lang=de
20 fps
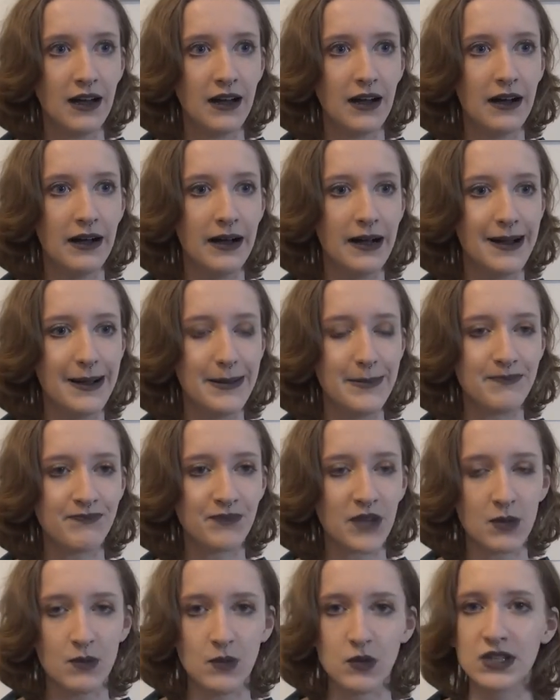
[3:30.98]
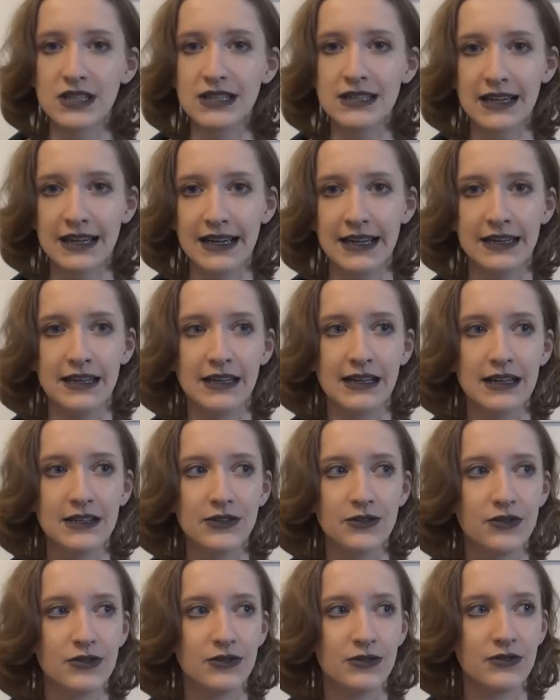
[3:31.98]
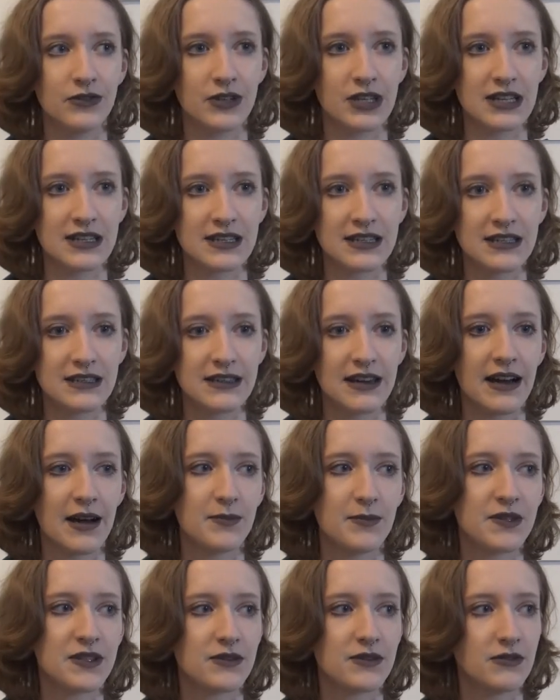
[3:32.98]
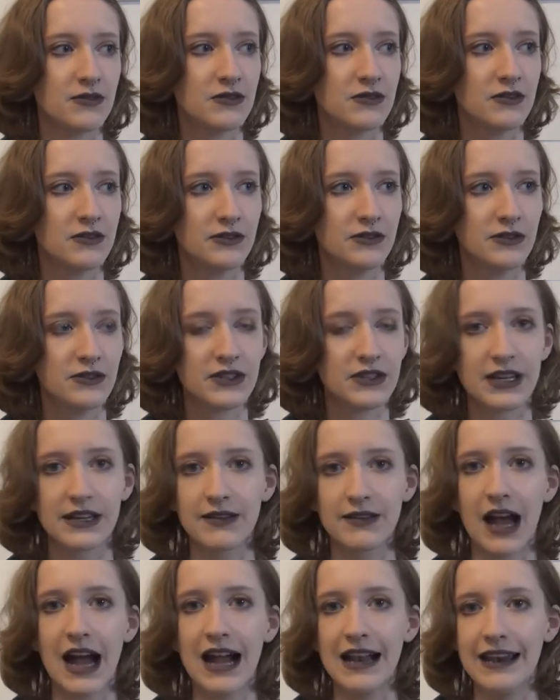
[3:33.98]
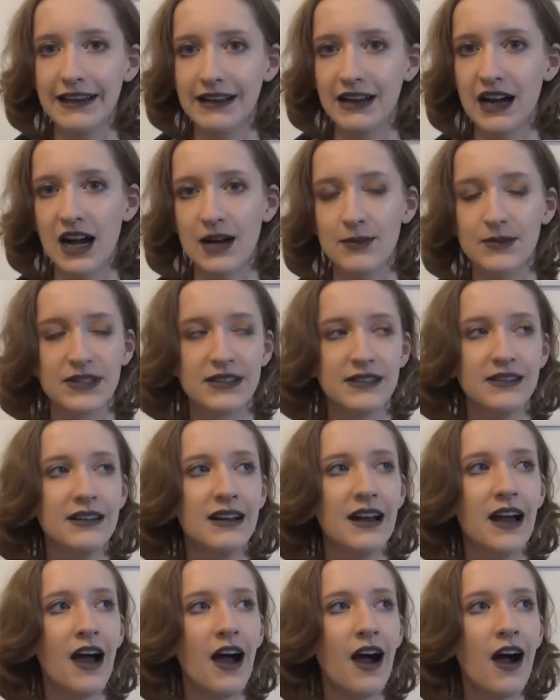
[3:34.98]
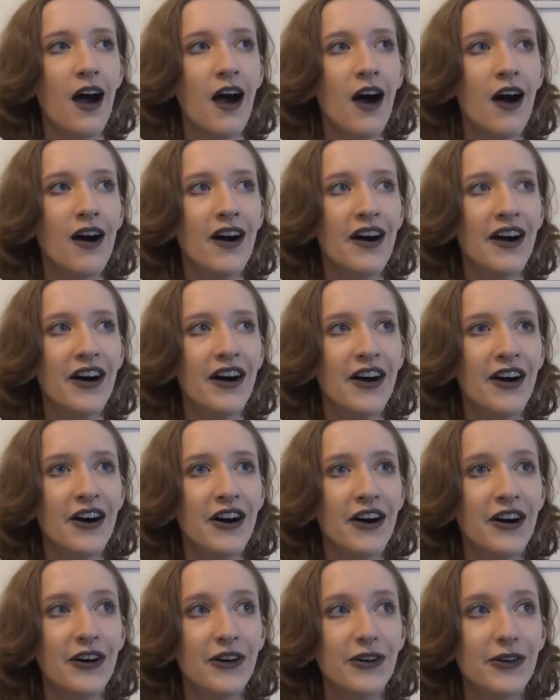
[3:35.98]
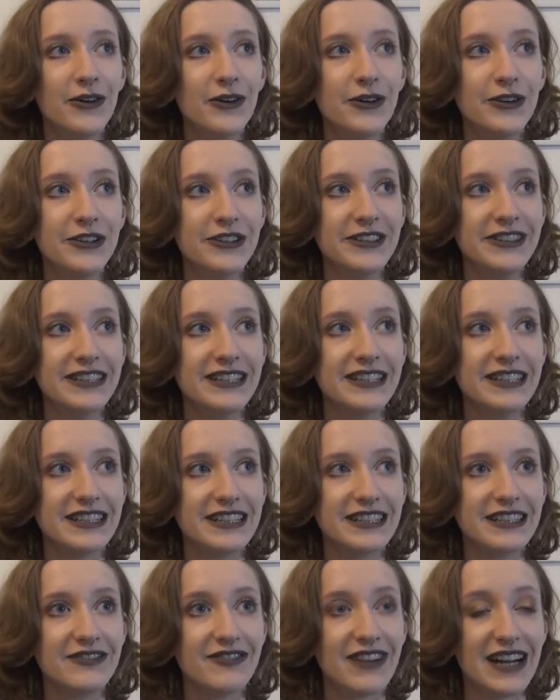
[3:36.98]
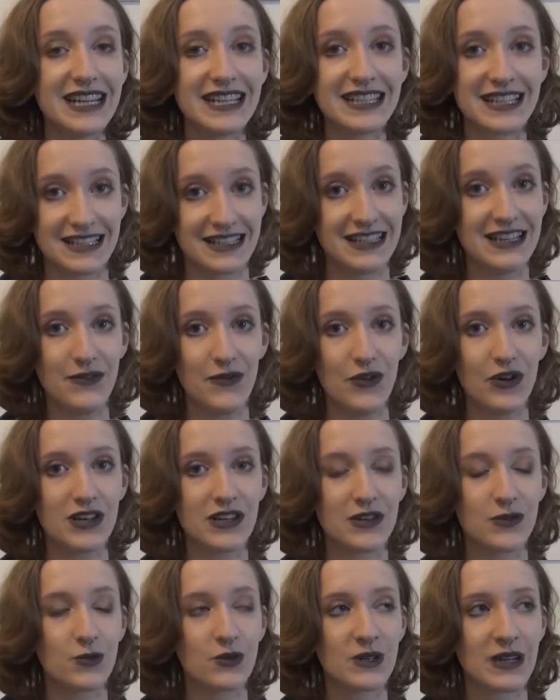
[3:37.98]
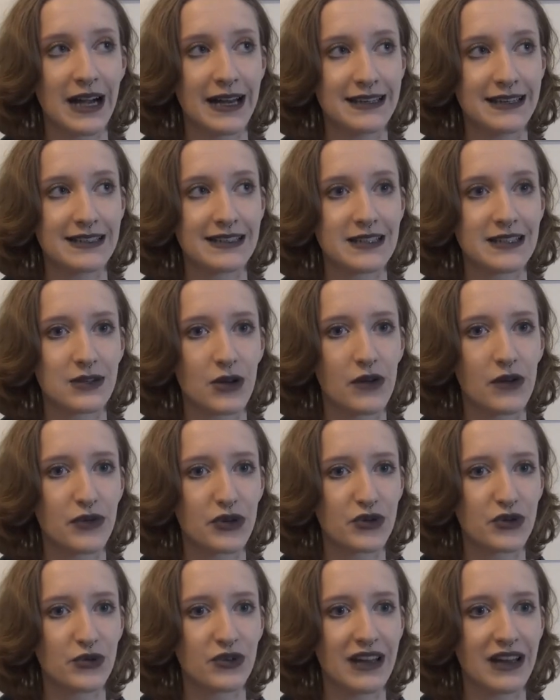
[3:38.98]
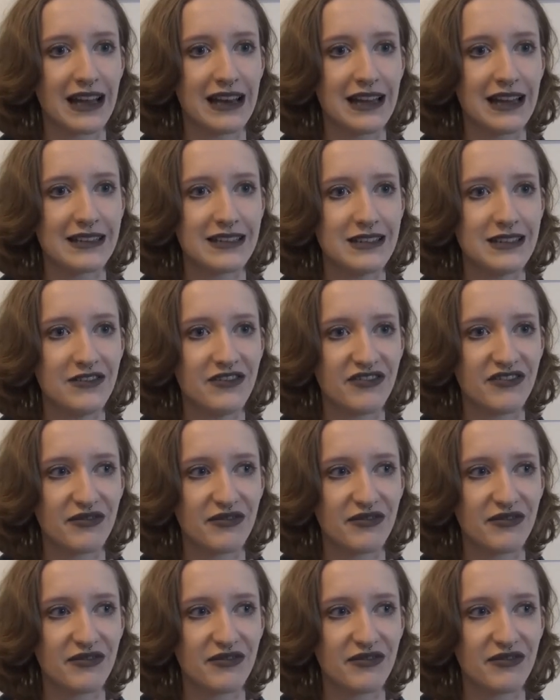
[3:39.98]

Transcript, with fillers: ähm, Muskeltraining, also so wirklich Sit-Ups und all der Krams, ne? Und weil ich das nicht wirklich gut kann, ist es häufig schon relativ